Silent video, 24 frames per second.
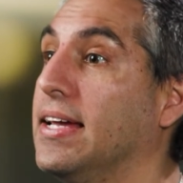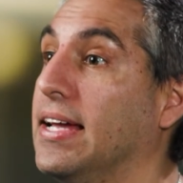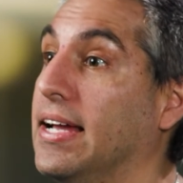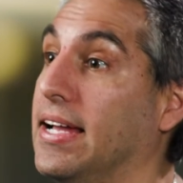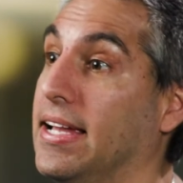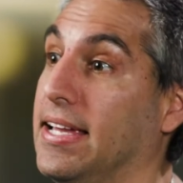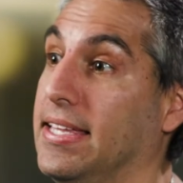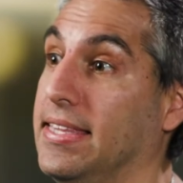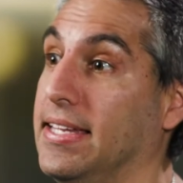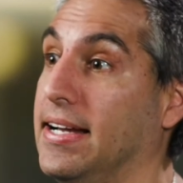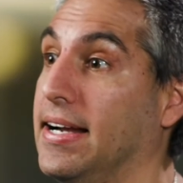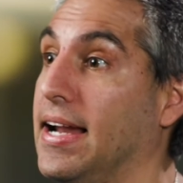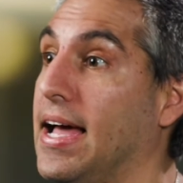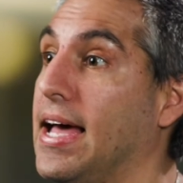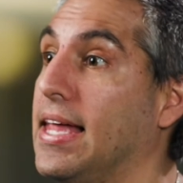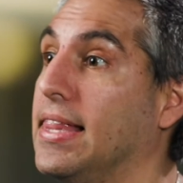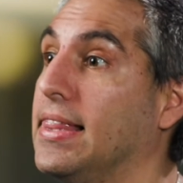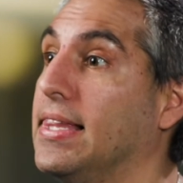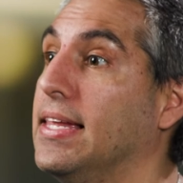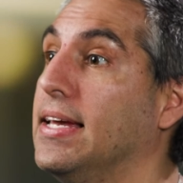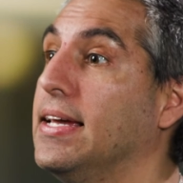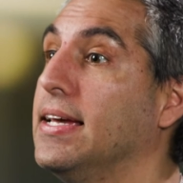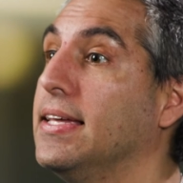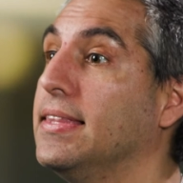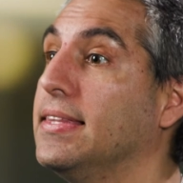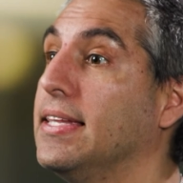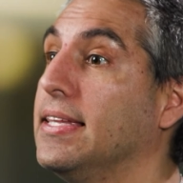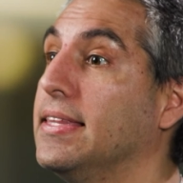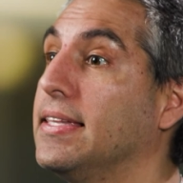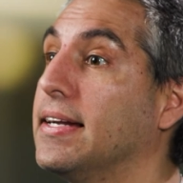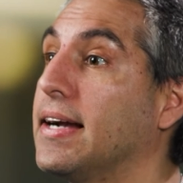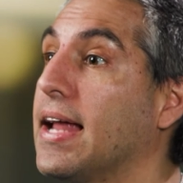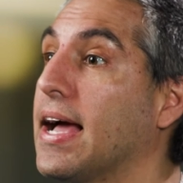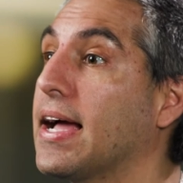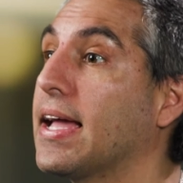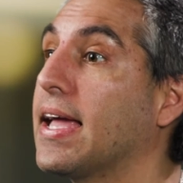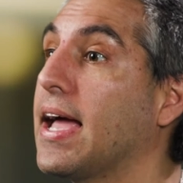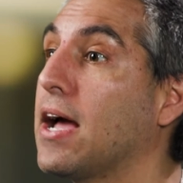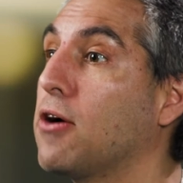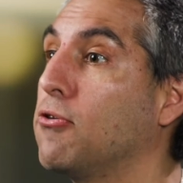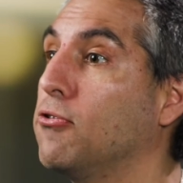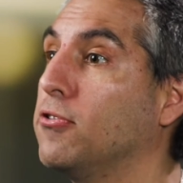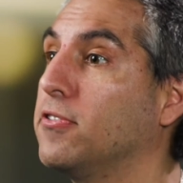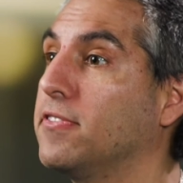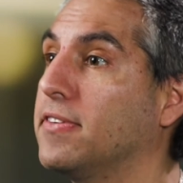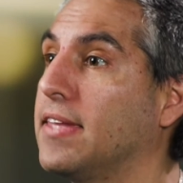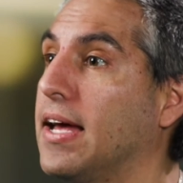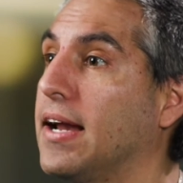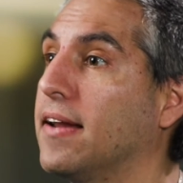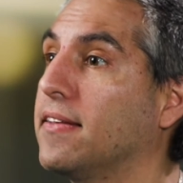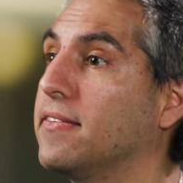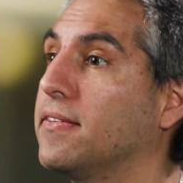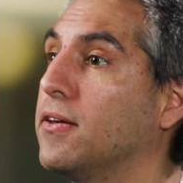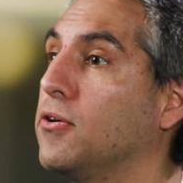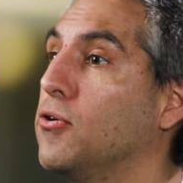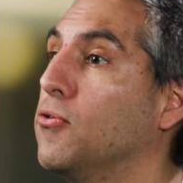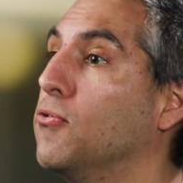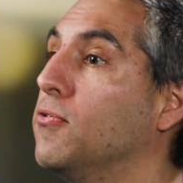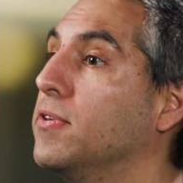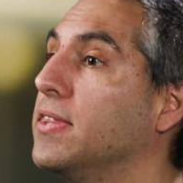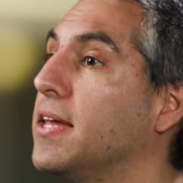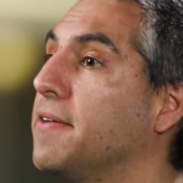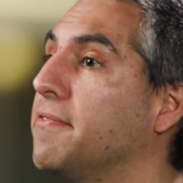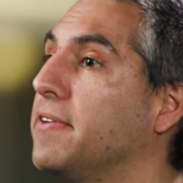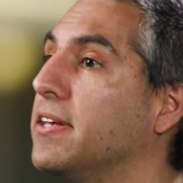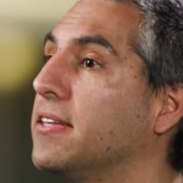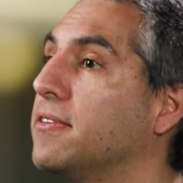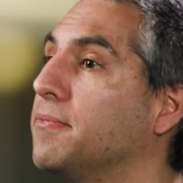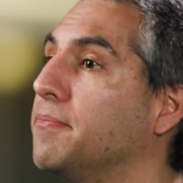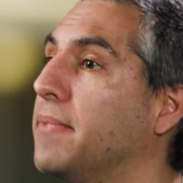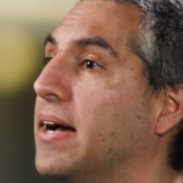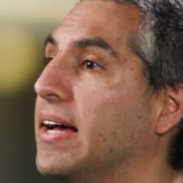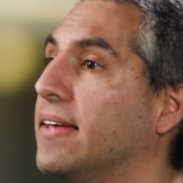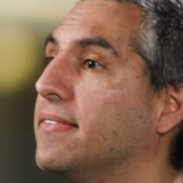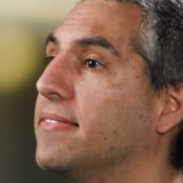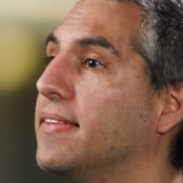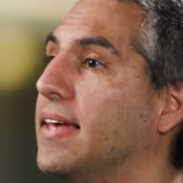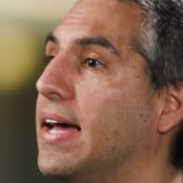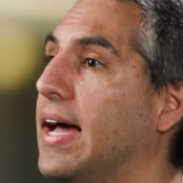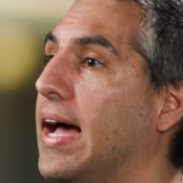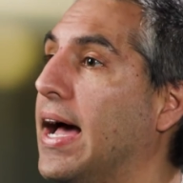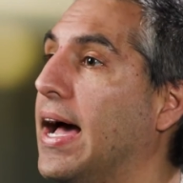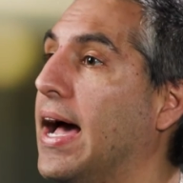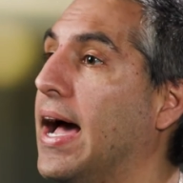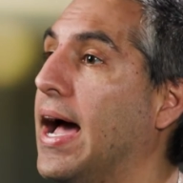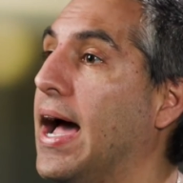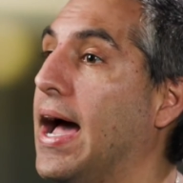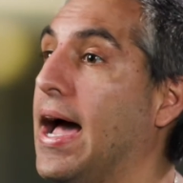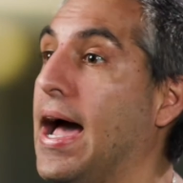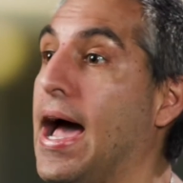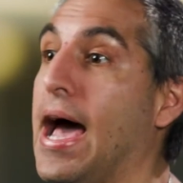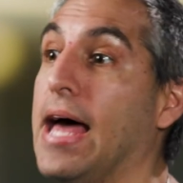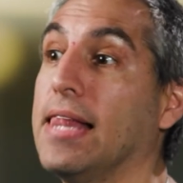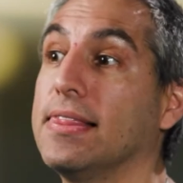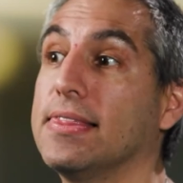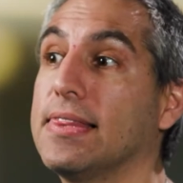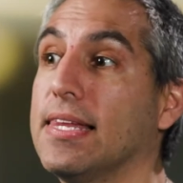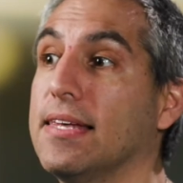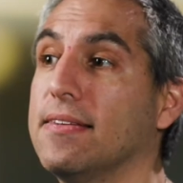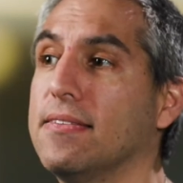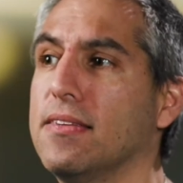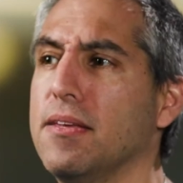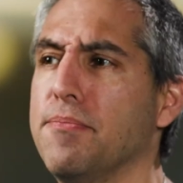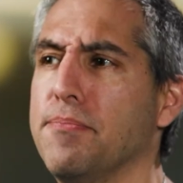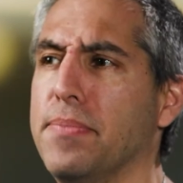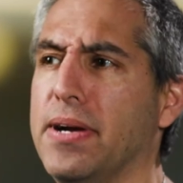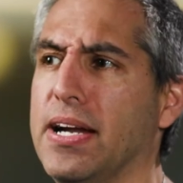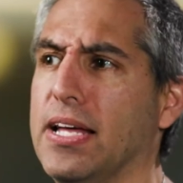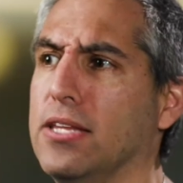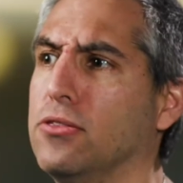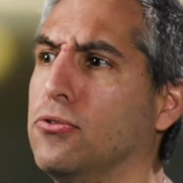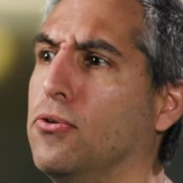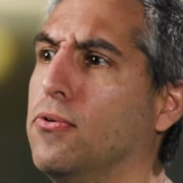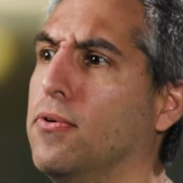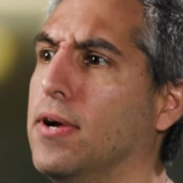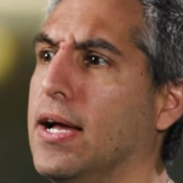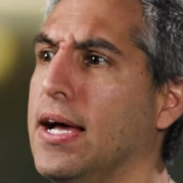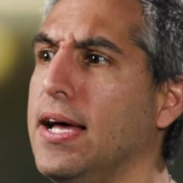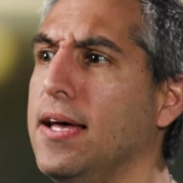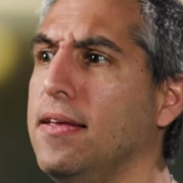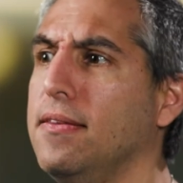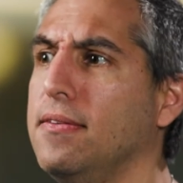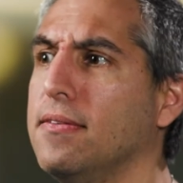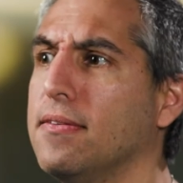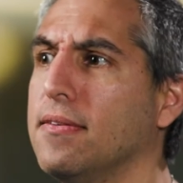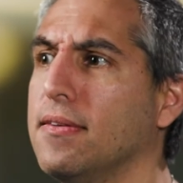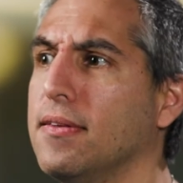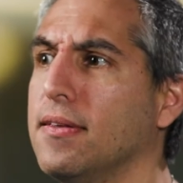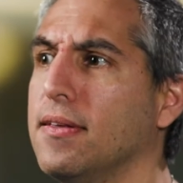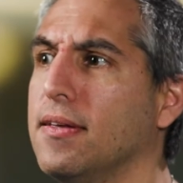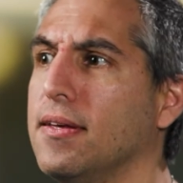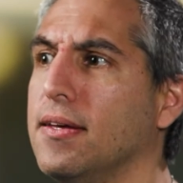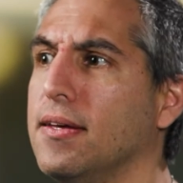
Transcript: en general, tendrá que ajustarse una vez más a altas temperaturas?